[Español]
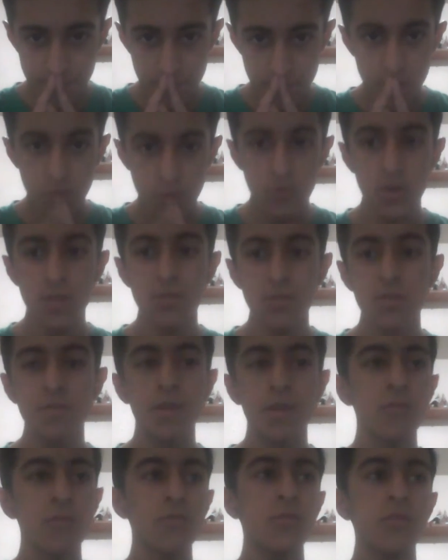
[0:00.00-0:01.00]
Cuando me
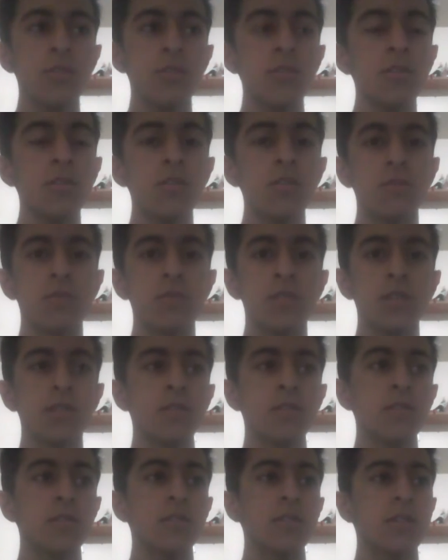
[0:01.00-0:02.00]
aburro lo
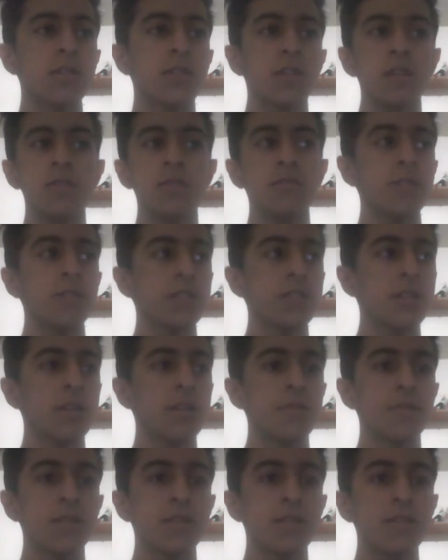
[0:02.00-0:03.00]
único que hago
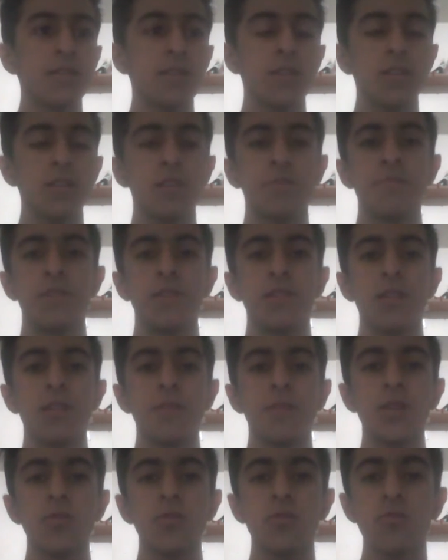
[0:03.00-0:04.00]
básicamente es meterme a
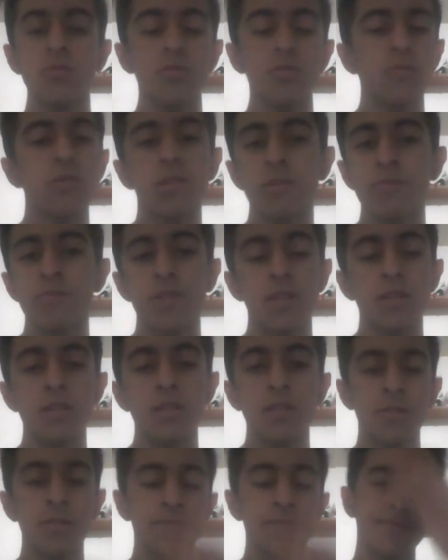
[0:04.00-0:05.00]
YouTube y ver
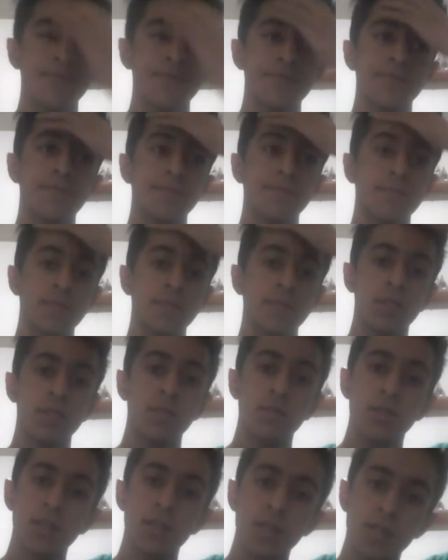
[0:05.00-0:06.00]

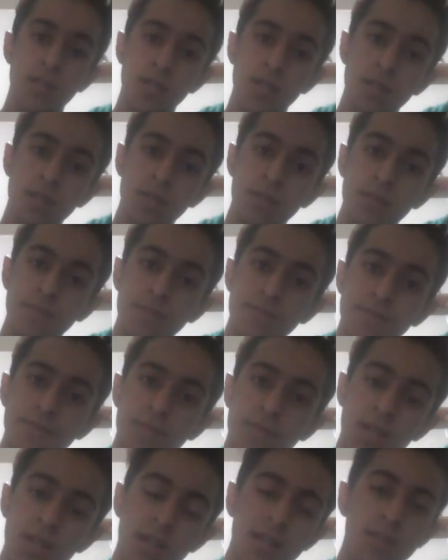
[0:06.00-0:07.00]
lo que
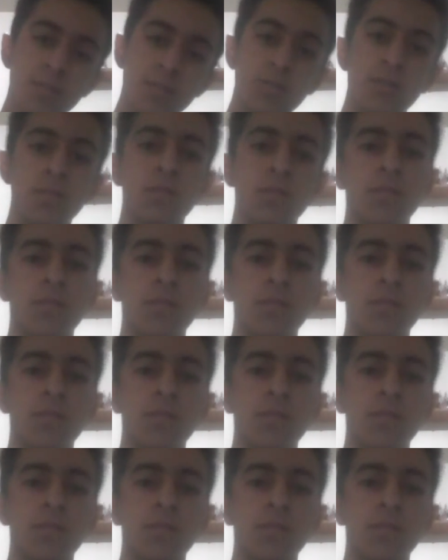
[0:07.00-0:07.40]
han hecho en los